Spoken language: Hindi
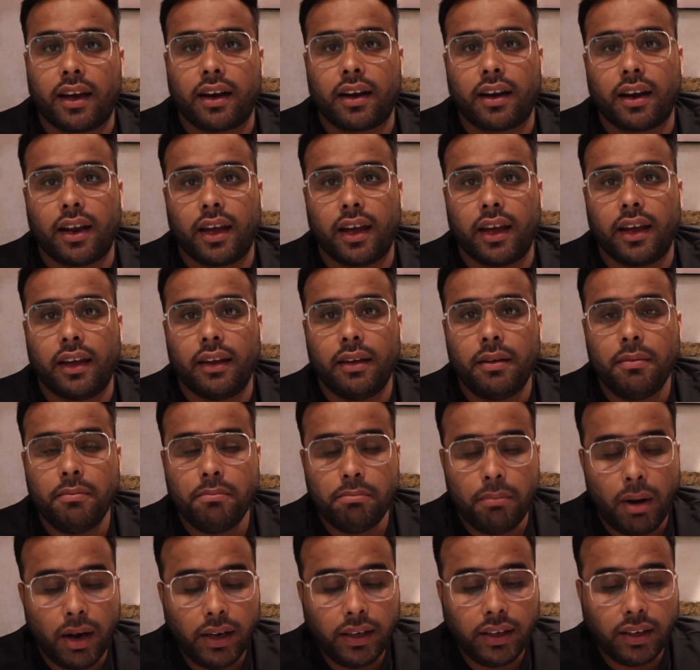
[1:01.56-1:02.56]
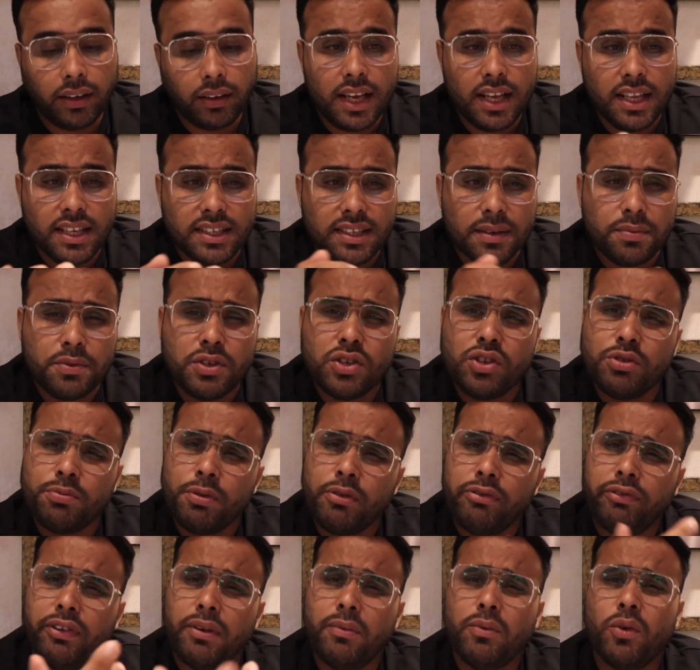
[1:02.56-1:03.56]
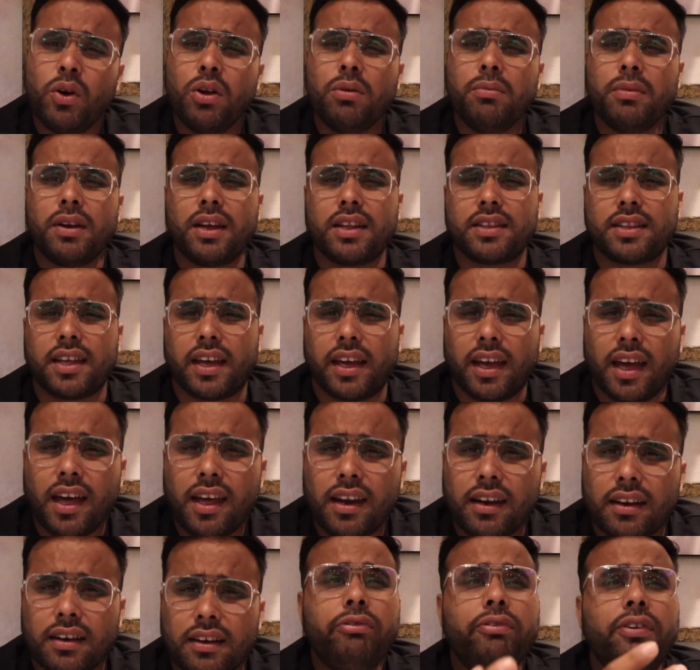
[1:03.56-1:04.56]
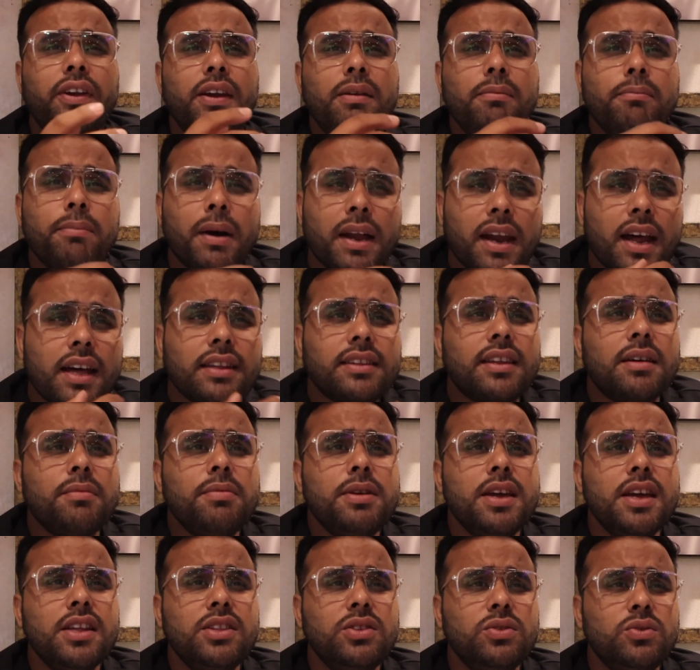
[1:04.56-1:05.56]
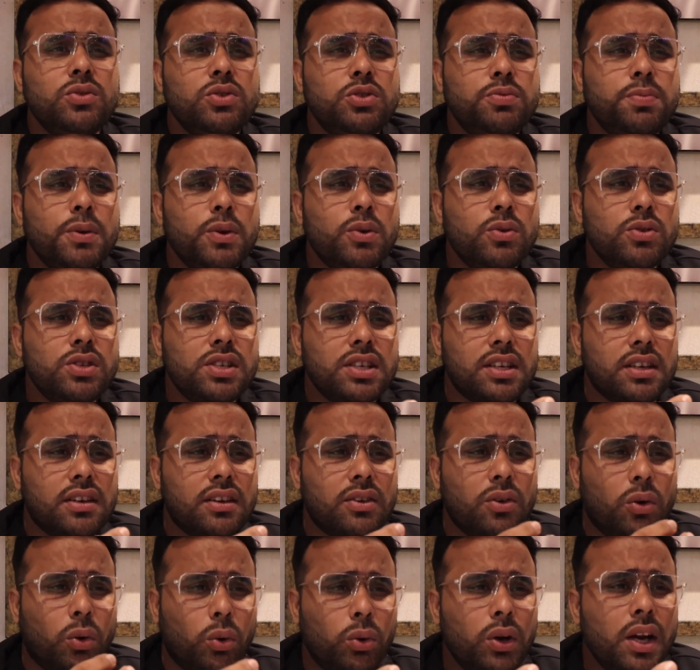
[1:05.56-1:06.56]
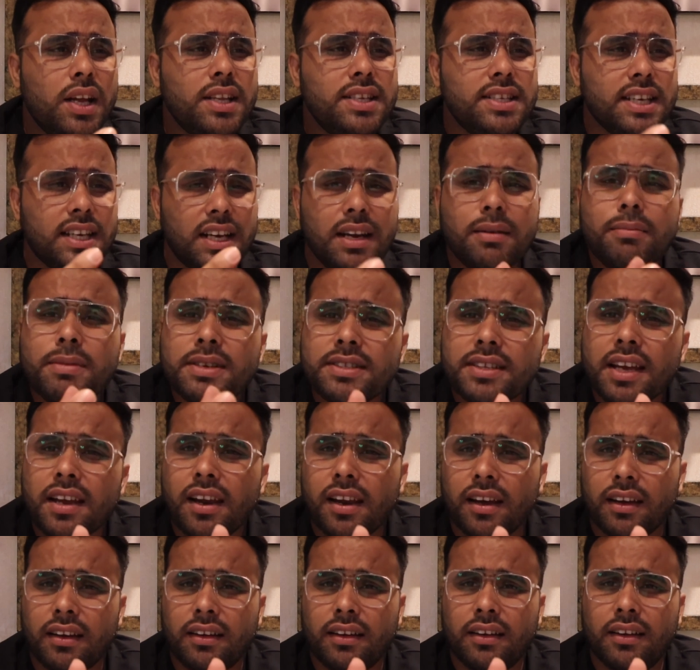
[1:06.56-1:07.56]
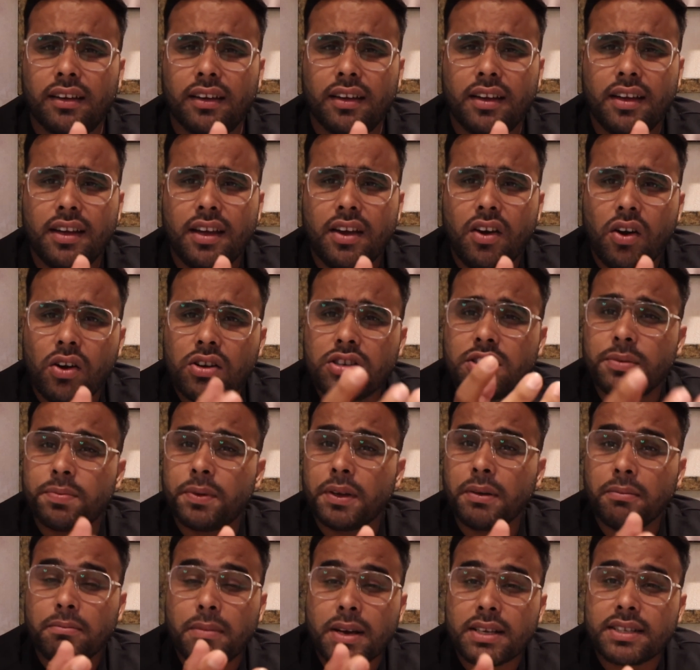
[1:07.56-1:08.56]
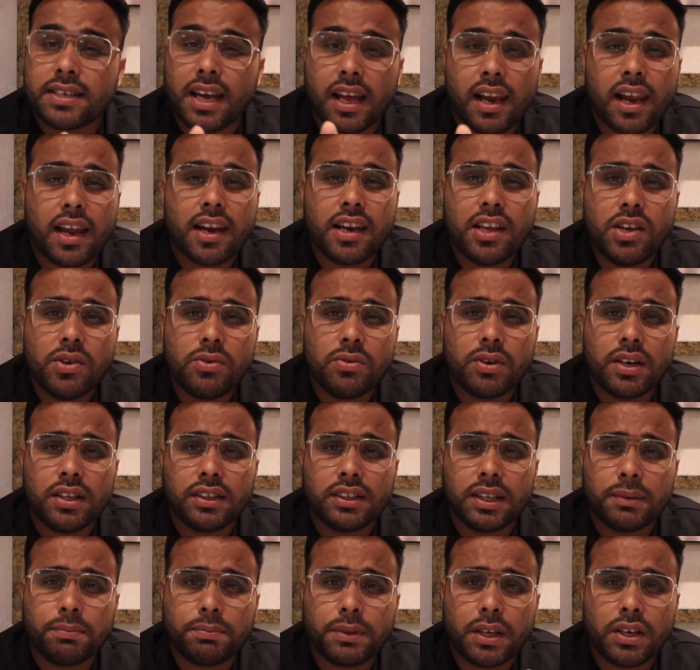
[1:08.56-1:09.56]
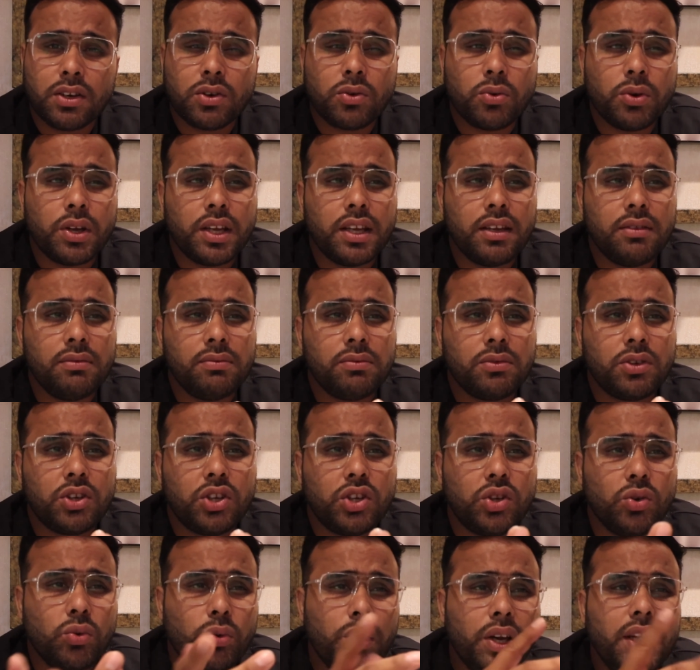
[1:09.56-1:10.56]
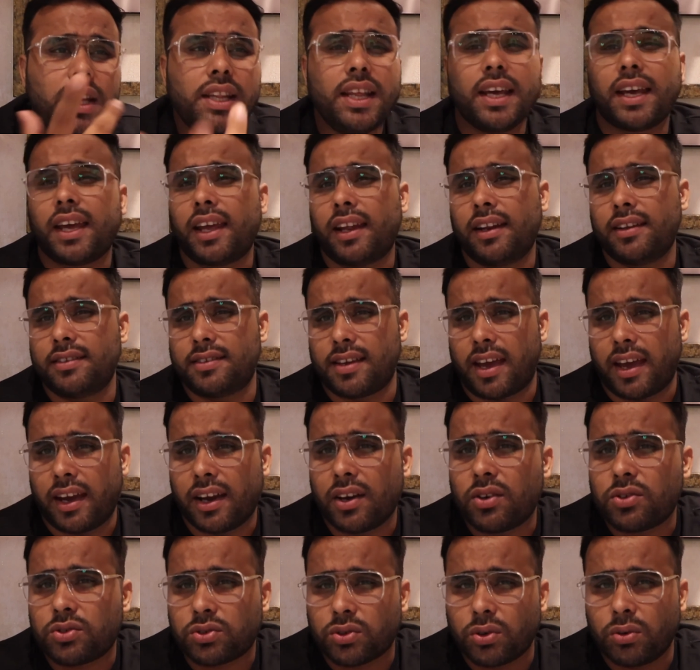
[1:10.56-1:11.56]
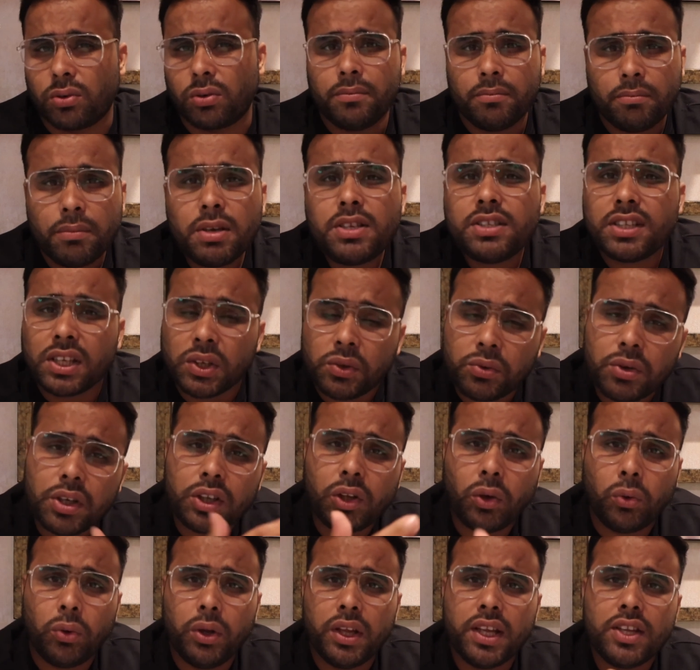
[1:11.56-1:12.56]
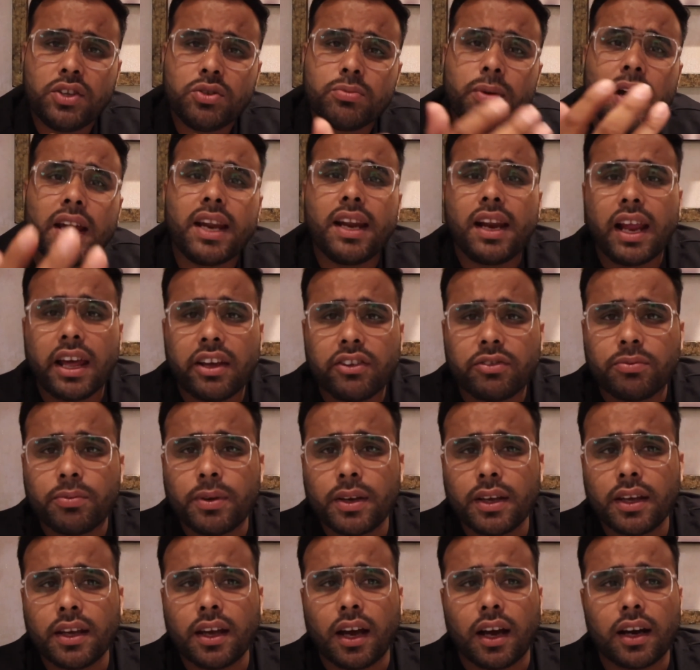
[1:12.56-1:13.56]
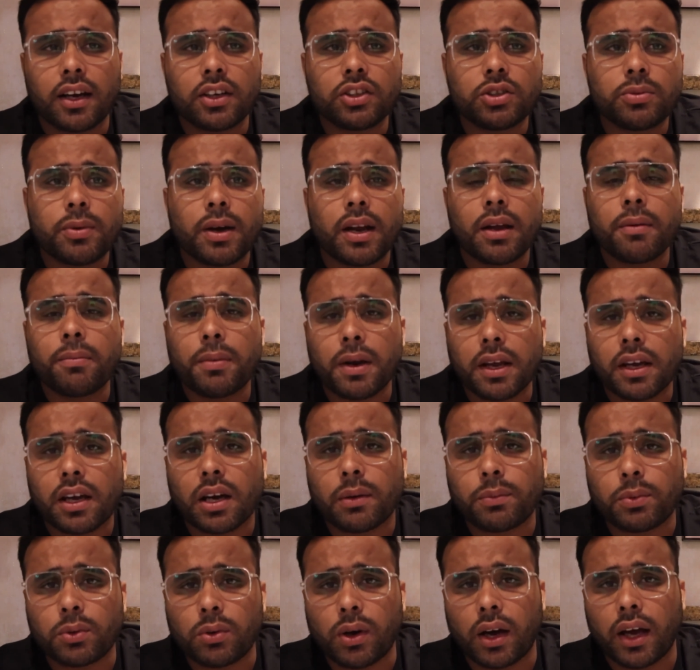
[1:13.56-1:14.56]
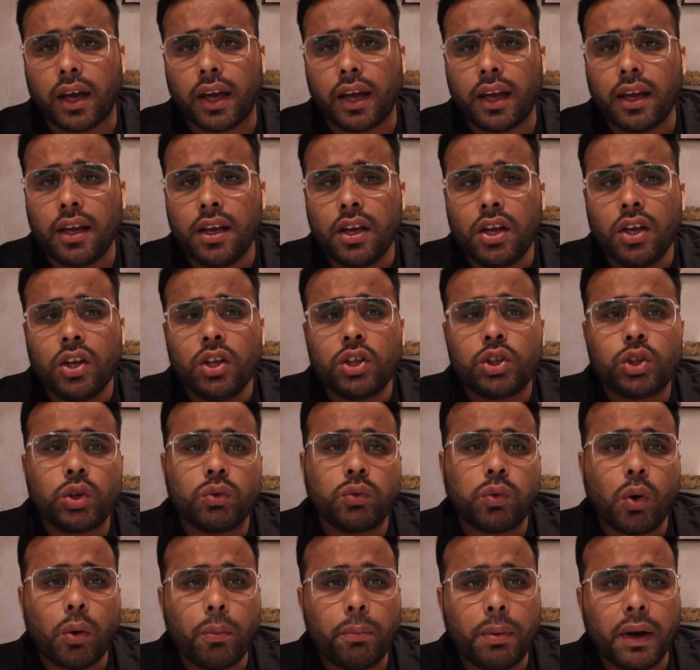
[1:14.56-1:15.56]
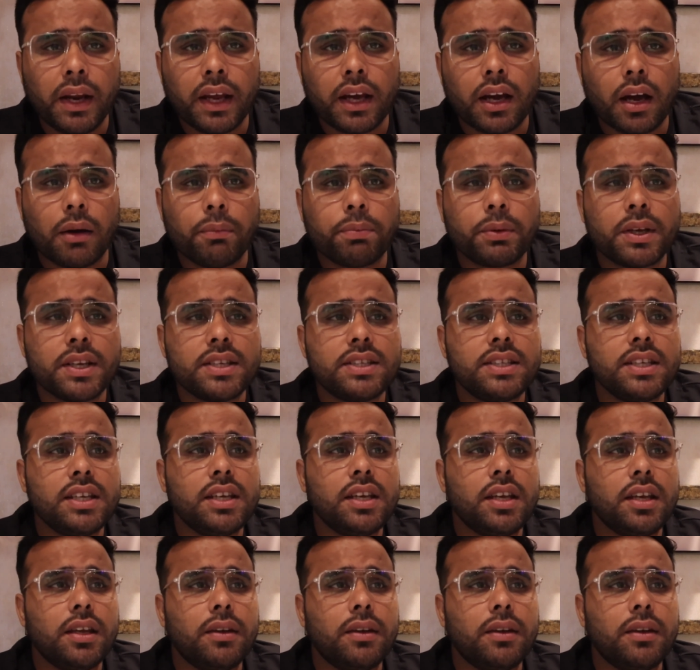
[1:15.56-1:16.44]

करना है बट इन सब चीज़ों पे फिल्म कौन बनाता है यार फिल्म बनाता भी है तो उस पर कुछ होना चाहिए ना मसाला और जब तक मसाला नहीं होगा तब तक कोई क्यों ही देखे नहीं जाएगा उसको भाई ज़रूरी थोड़ी है तुम्हारी लाइफ में अगर तुम्हारा ब्रेकअप हुआ है तो वो ब्रेकअप किसी